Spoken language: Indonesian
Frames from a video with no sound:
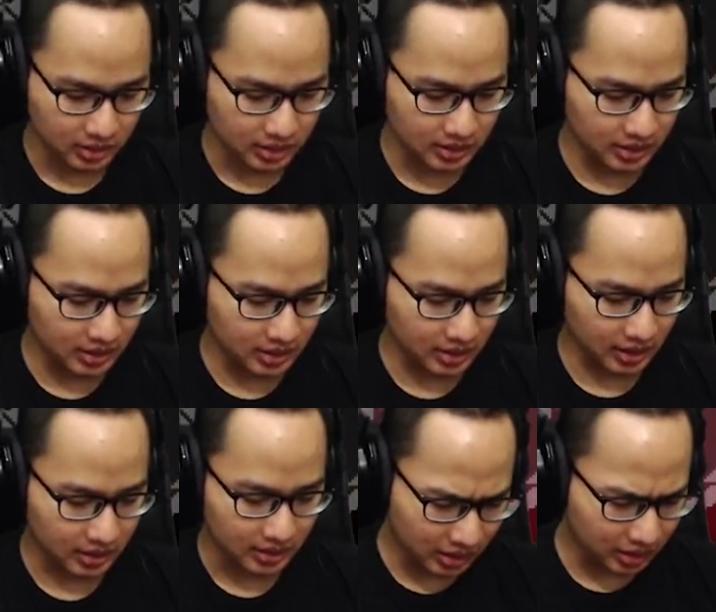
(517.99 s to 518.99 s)
Ini
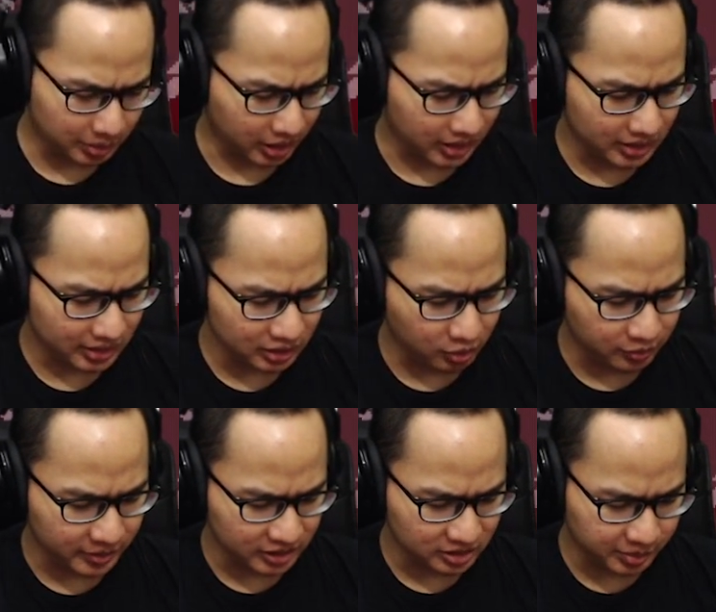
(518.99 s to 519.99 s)
dia. Kita ngerti. Increase
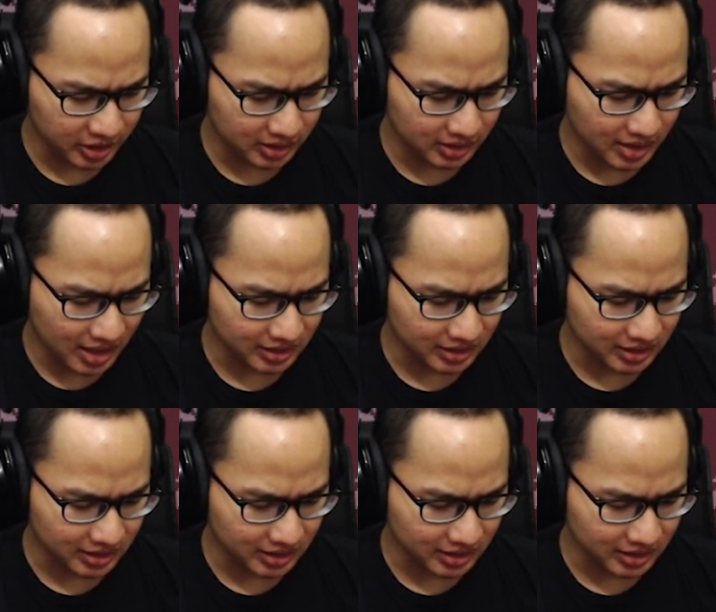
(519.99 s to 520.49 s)
movement speed